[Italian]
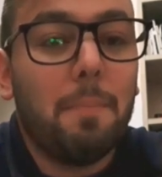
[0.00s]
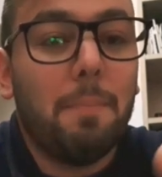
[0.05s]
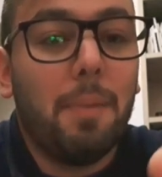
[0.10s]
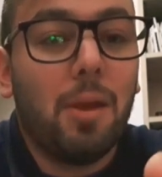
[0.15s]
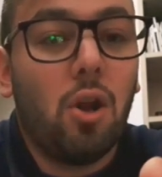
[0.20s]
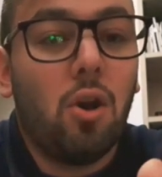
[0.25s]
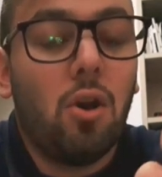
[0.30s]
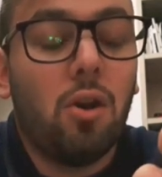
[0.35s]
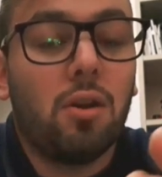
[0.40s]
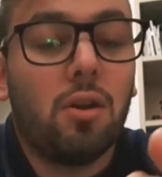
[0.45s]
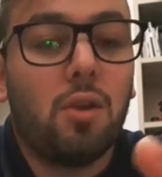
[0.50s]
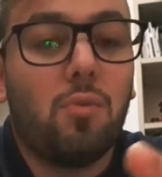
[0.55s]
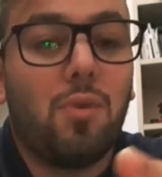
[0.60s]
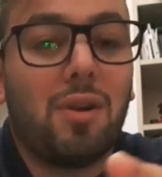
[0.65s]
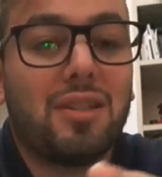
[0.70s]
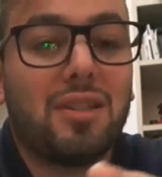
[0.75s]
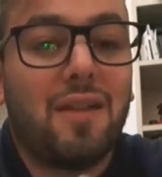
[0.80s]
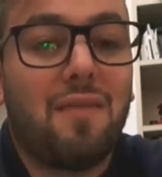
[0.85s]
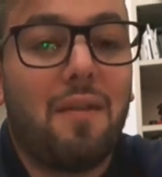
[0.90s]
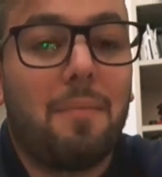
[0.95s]
però
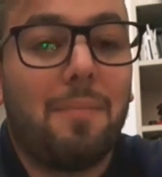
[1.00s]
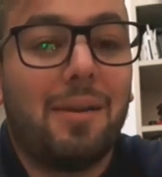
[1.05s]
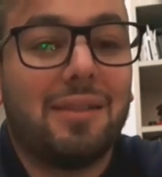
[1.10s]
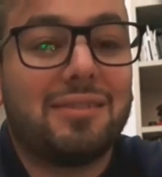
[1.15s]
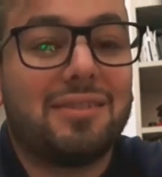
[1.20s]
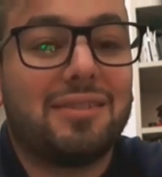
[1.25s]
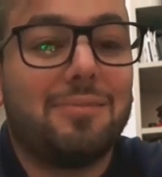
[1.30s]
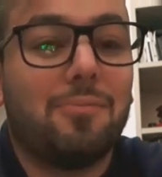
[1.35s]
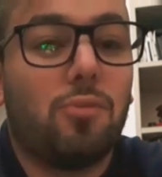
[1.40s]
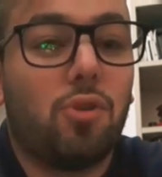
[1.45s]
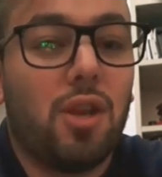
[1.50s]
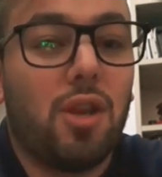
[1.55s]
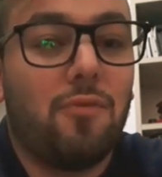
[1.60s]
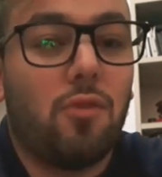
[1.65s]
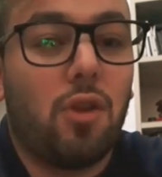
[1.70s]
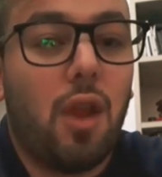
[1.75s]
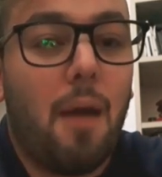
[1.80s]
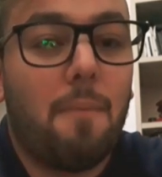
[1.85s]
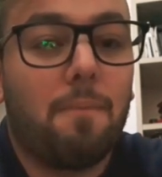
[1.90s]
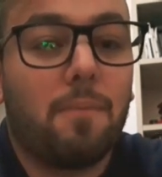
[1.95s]
riguardava Massimo
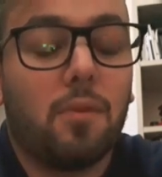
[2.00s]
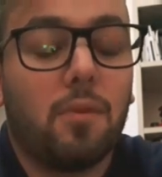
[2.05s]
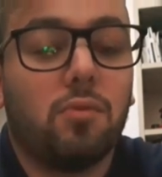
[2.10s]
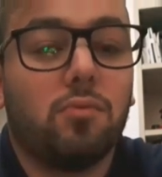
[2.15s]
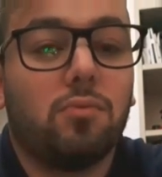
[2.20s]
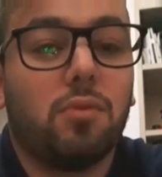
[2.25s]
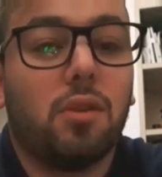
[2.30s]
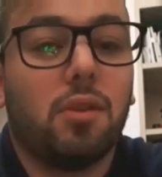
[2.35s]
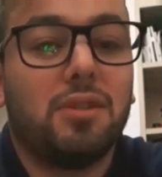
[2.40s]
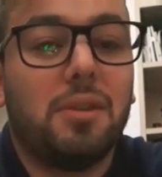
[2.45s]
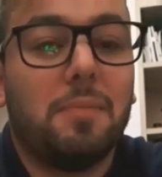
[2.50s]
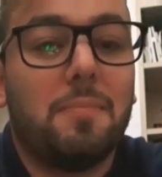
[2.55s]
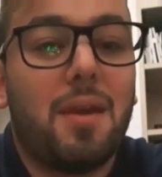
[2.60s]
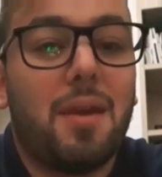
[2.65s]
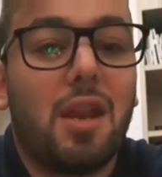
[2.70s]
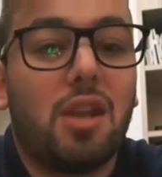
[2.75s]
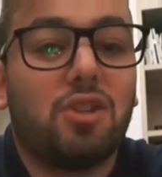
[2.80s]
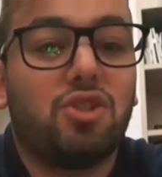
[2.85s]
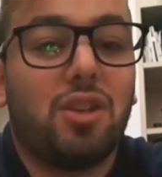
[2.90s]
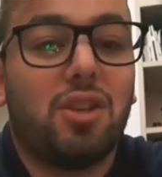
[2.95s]
Rivola, un team
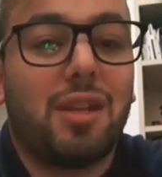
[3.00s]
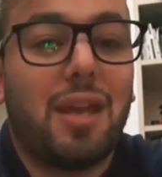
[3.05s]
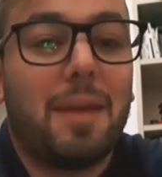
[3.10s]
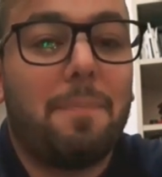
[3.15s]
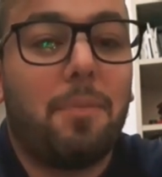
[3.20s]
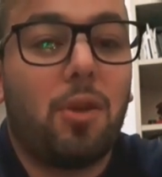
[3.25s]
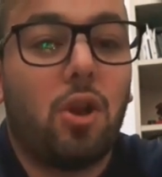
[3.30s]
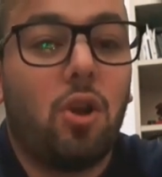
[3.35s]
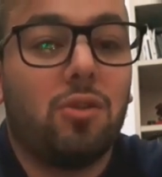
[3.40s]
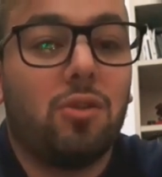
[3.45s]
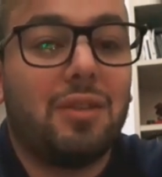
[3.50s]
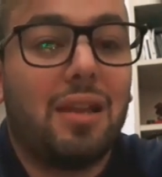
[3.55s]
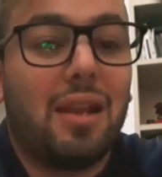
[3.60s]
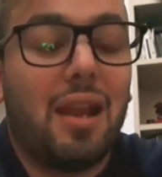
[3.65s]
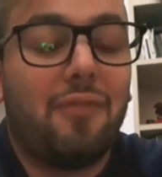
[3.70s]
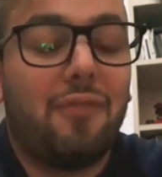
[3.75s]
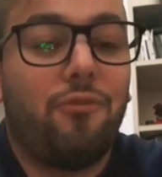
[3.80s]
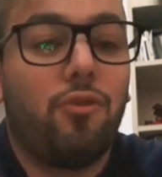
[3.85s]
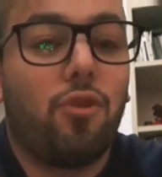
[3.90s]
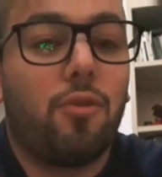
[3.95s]
manager che però
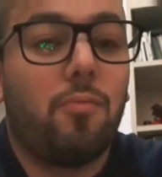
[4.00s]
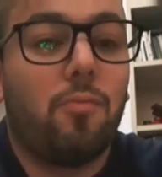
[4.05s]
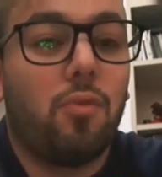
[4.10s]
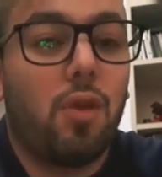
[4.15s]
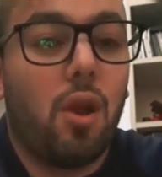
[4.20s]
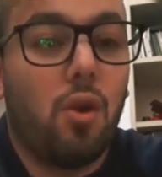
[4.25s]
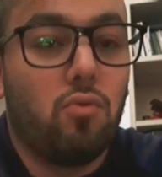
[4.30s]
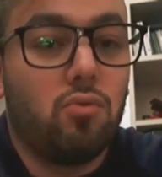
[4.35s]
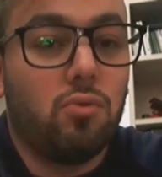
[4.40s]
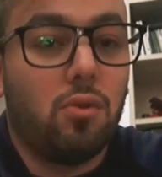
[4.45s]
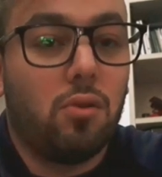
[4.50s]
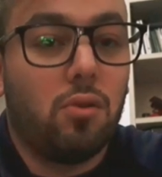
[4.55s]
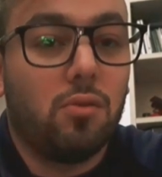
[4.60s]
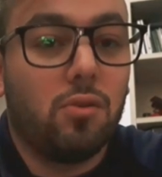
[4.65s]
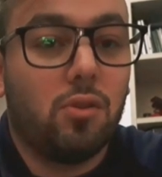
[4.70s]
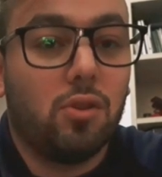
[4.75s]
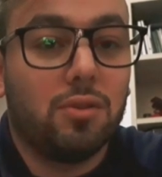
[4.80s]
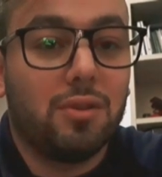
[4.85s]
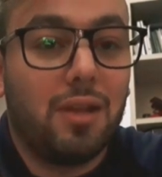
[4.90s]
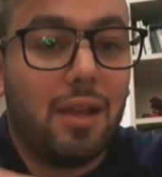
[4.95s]
dalla Formula
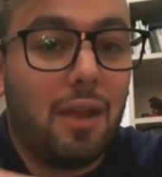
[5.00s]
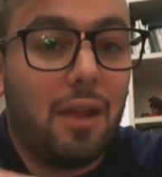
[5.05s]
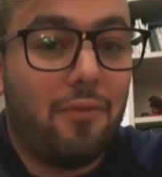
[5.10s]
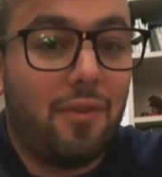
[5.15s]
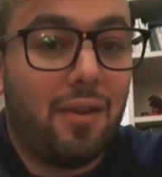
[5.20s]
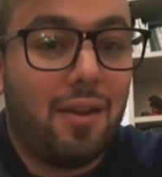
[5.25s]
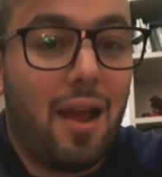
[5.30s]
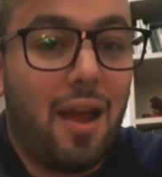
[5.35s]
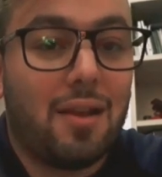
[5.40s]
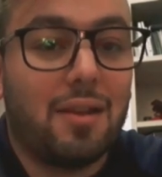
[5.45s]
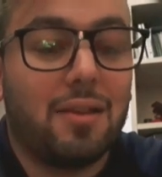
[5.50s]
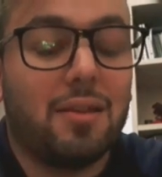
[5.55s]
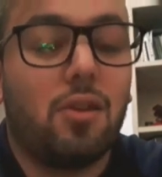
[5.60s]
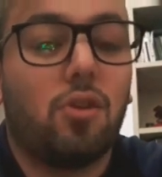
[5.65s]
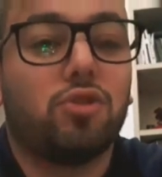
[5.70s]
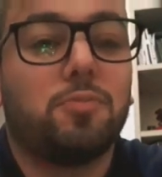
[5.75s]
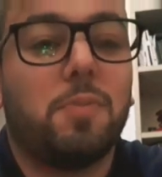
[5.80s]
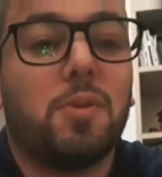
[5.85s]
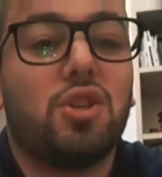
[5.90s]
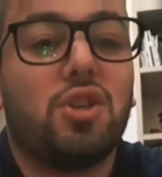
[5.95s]
1 dalla Ferrari
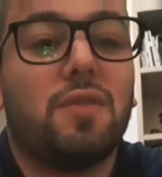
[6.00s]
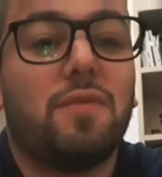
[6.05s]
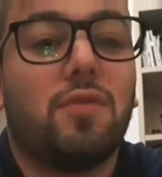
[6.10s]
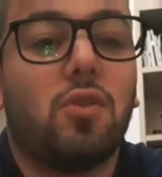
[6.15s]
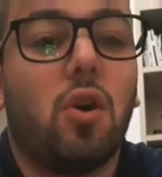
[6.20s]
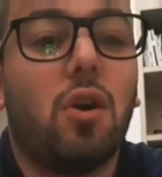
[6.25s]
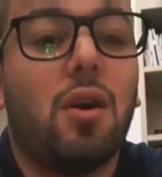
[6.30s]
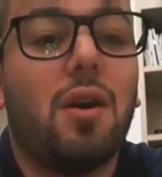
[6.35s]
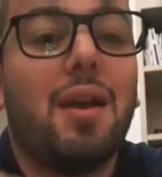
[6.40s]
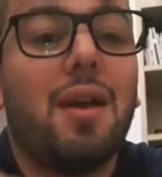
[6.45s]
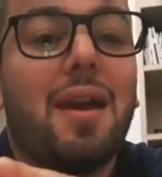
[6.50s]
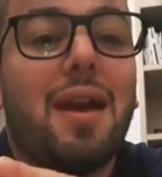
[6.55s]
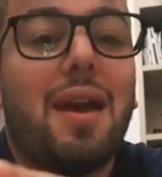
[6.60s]
nello specifico,